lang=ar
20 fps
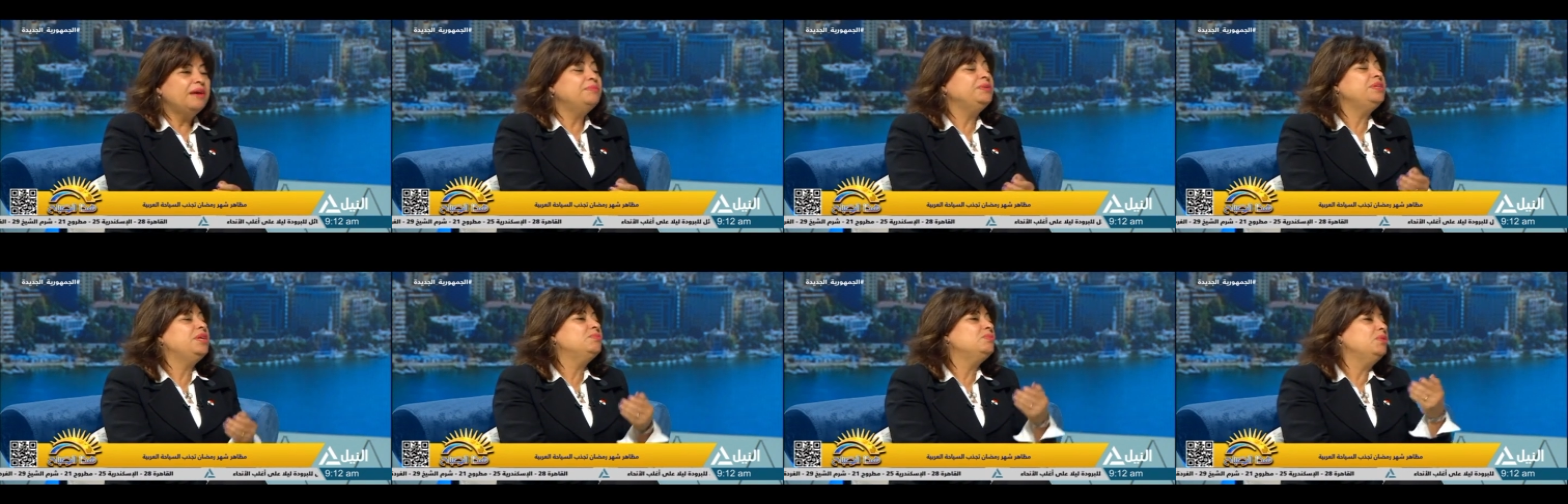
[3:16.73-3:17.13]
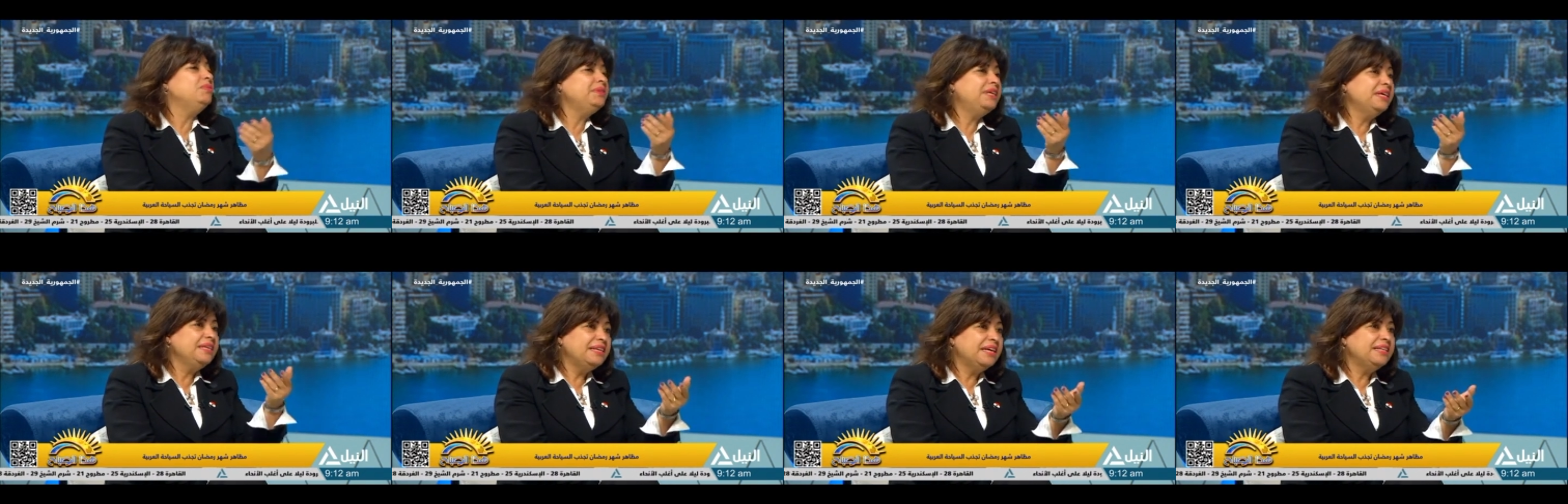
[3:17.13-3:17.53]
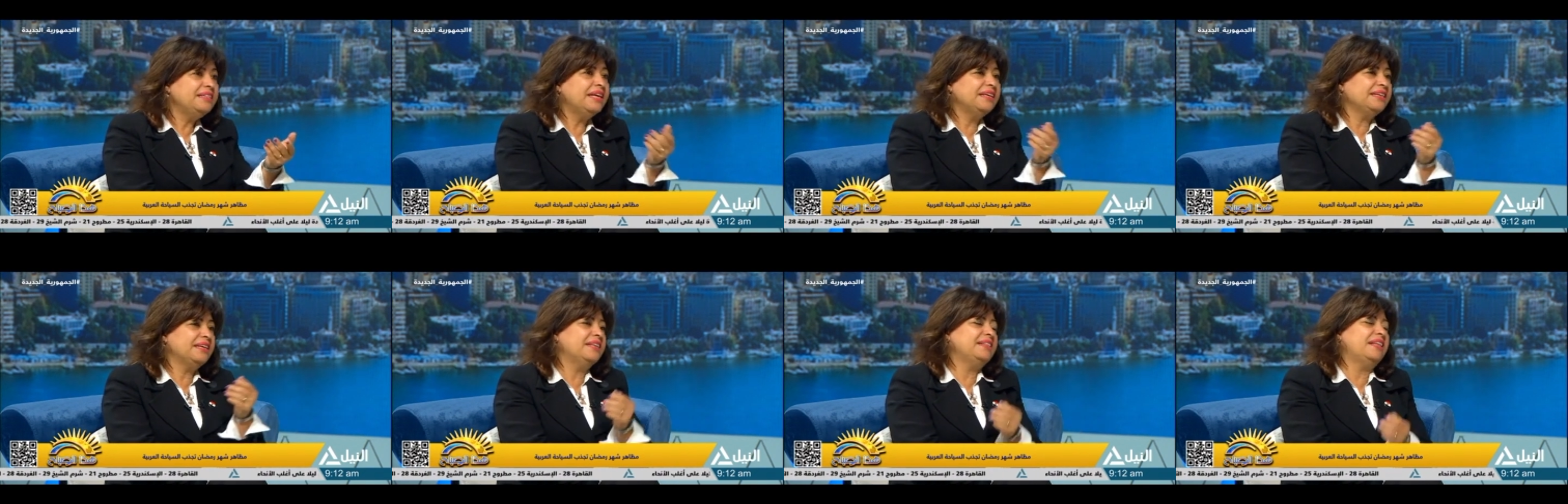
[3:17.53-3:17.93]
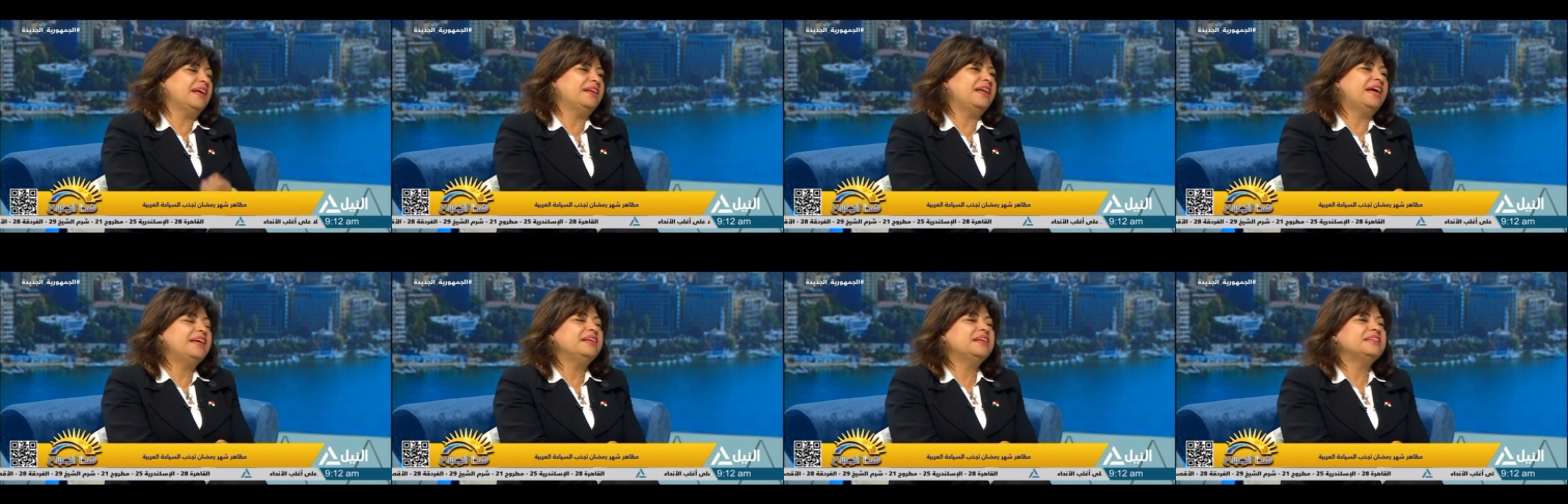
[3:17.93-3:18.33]
من الممكن جدا جدا
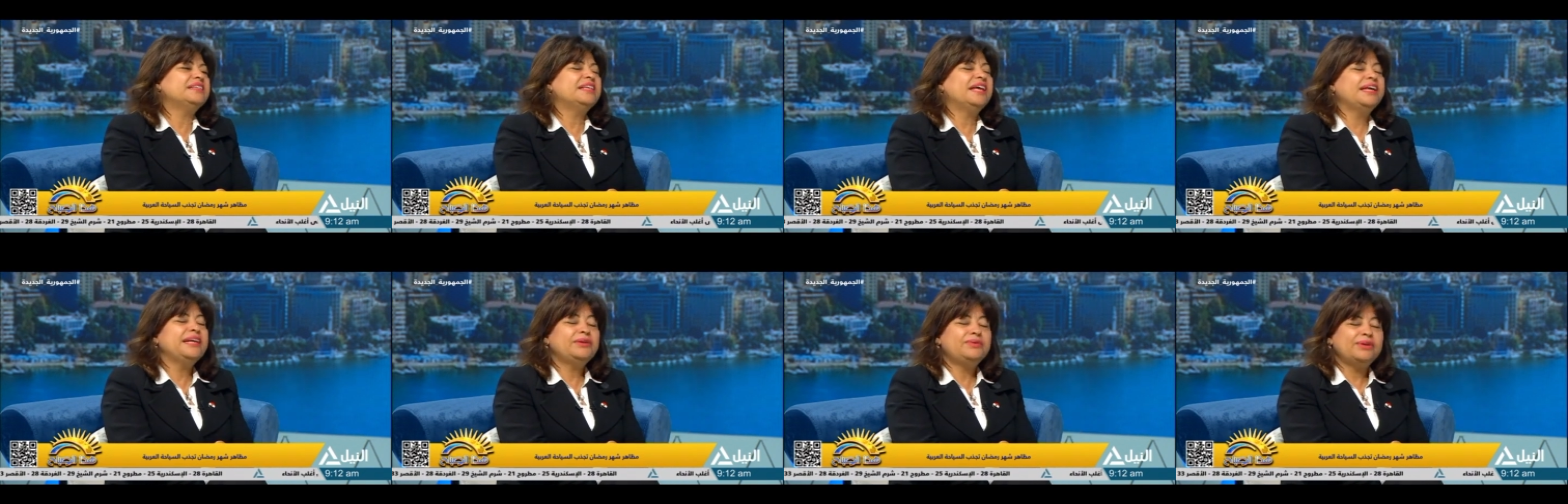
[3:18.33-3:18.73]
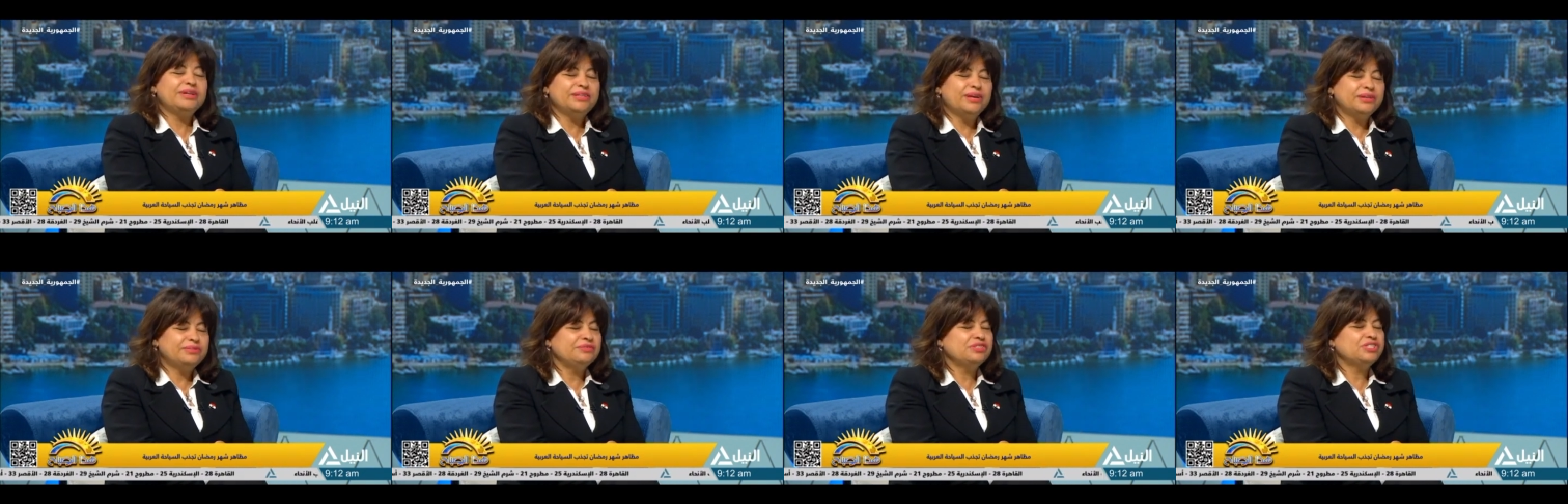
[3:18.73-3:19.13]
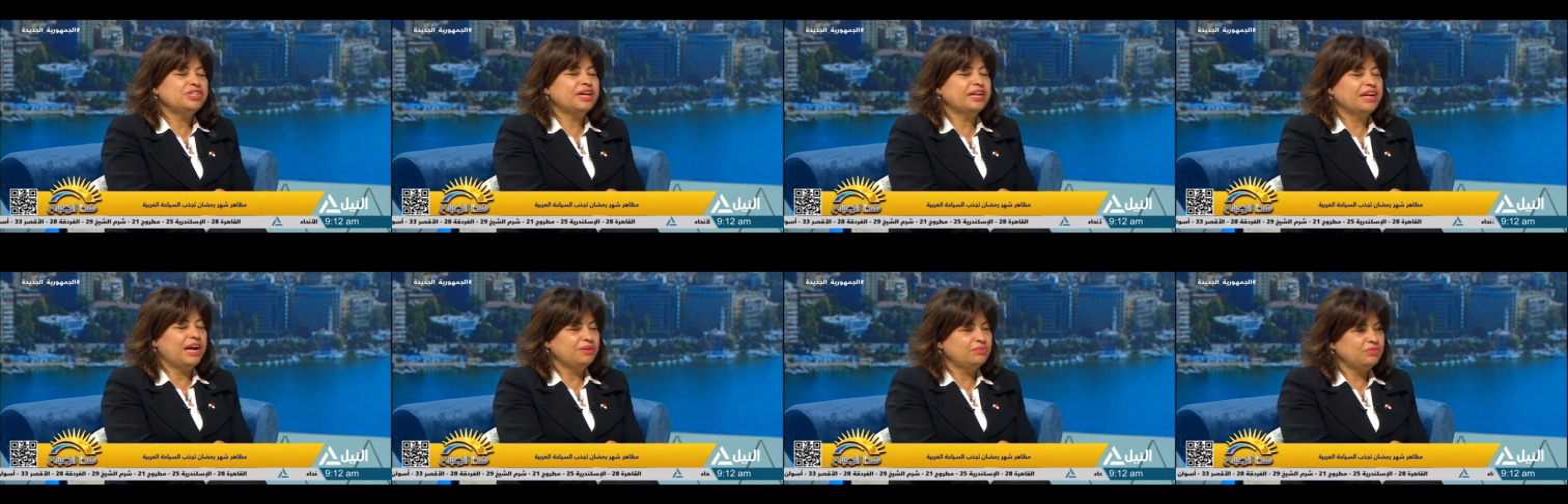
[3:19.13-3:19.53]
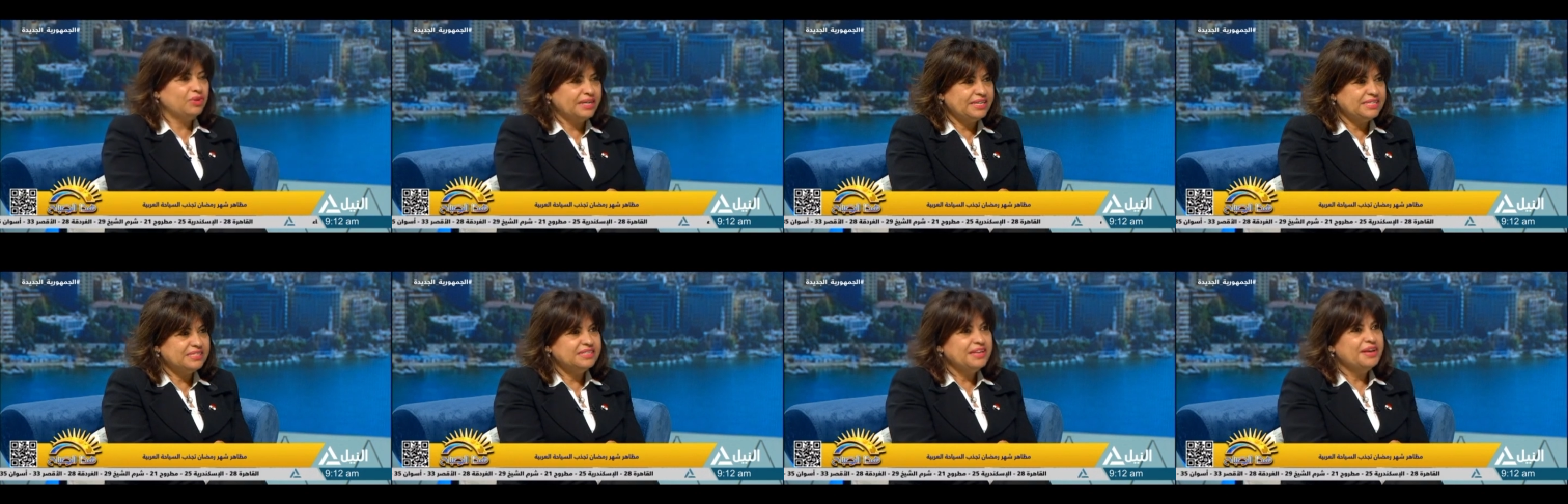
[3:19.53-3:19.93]
ان احنا نتناول بنعمل دوت في شارع
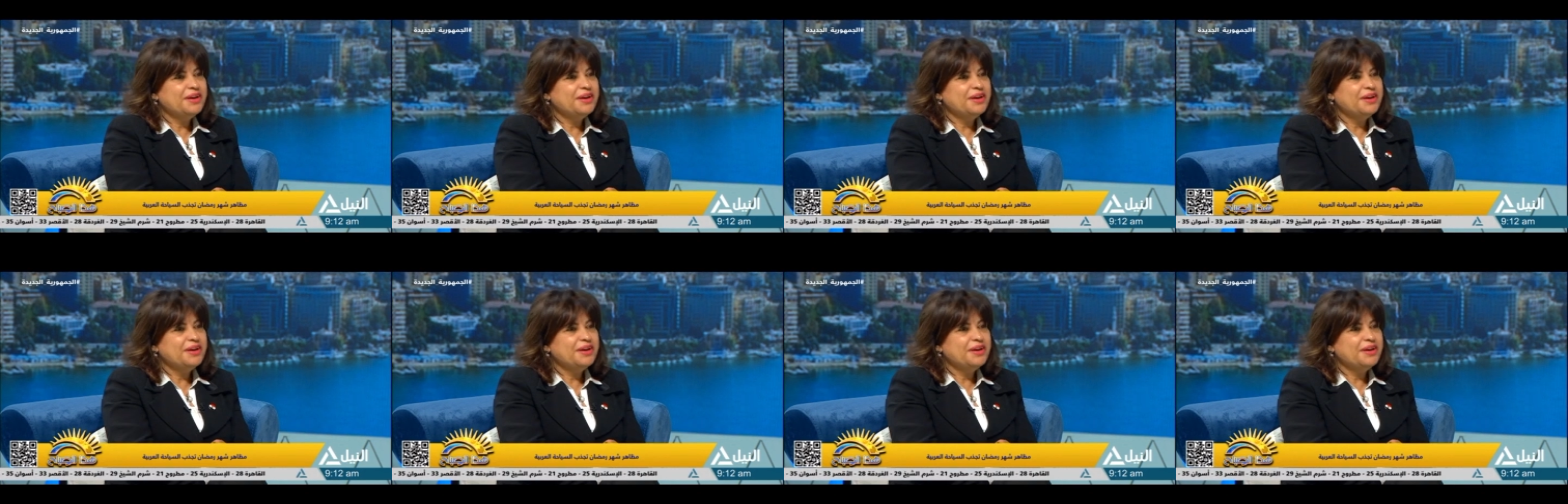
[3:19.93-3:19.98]
المعز